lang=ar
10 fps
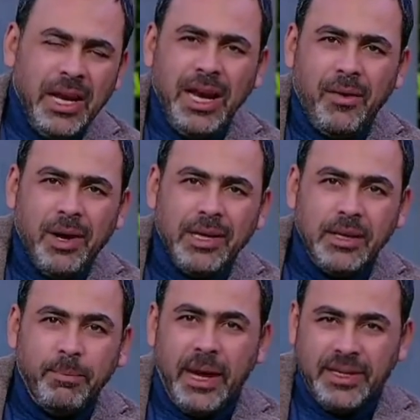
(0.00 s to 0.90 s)
اللي هي
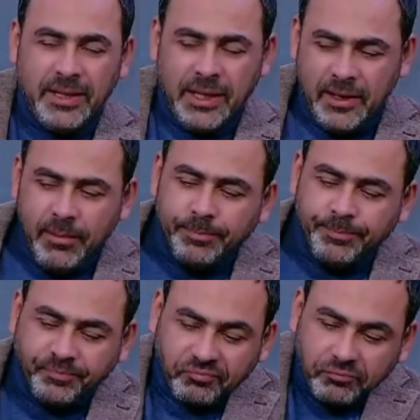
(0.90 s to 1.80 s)
الحواجز البلاستيك دي
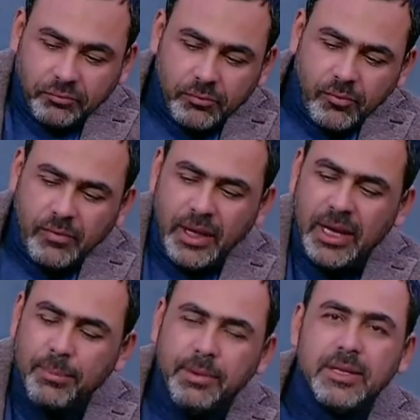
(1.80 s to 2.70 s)

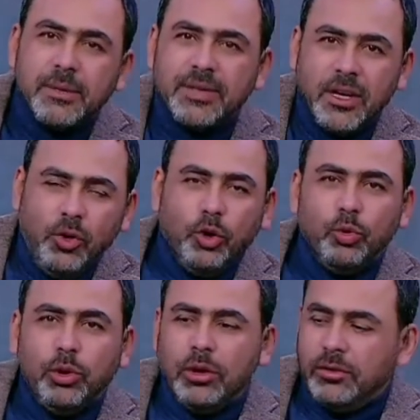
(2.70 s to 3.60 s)
اللي بترسم زي
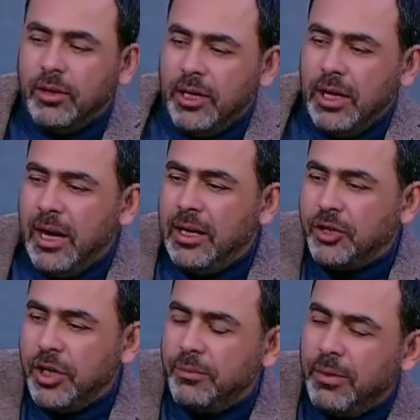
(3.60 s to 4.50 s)
حدود للطريق
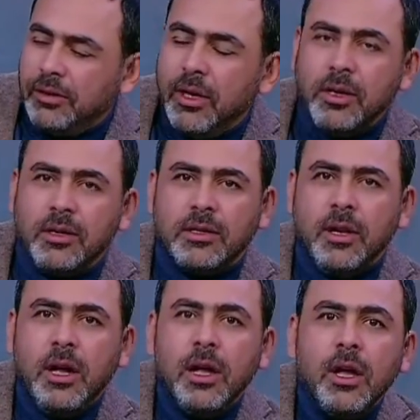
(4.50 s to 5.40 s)
علشان منطقه
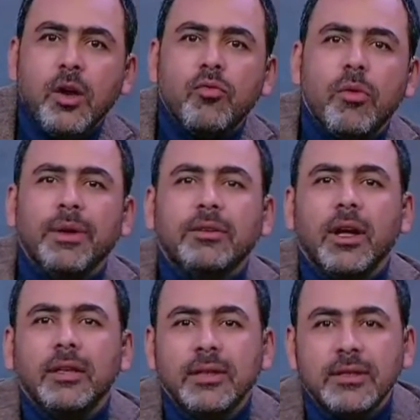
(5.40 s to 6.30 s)
الاصلاح
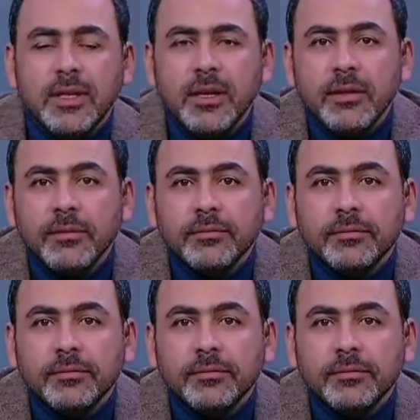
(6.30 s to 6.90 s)
ومنطقه السير